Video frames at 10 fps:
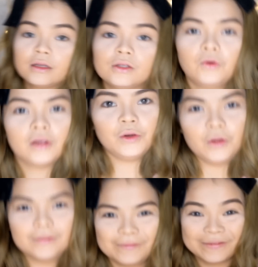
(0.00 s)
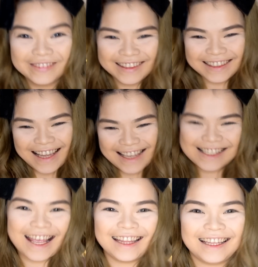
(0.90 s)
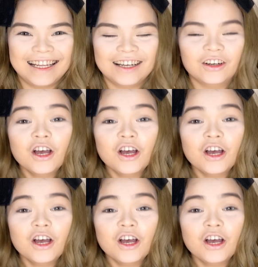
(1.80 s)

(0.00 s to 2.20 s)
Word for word: So, ayun excited na ako.